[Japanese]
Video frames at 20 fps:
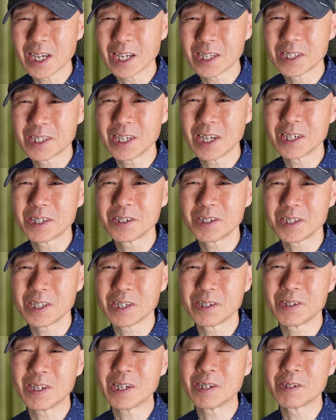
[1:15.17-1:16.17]
活躍し
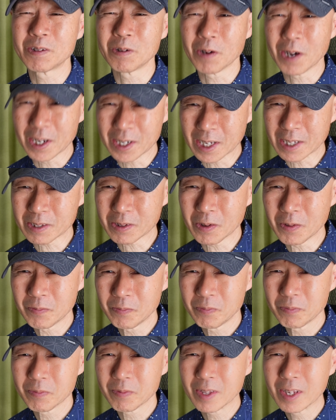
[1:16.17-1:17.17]
てくれるのかなと
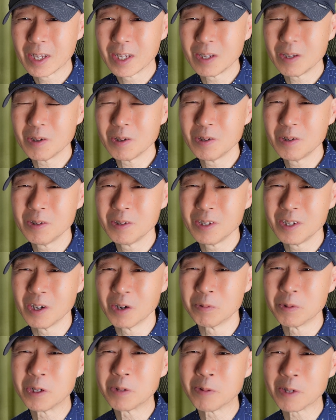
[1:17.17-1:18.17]
いうふうに
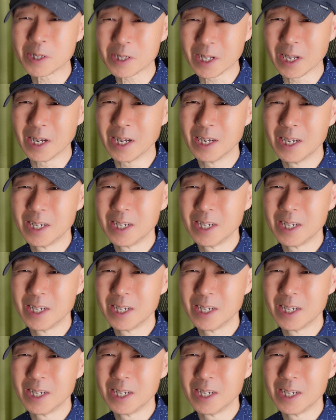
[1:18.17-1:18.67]
思いました。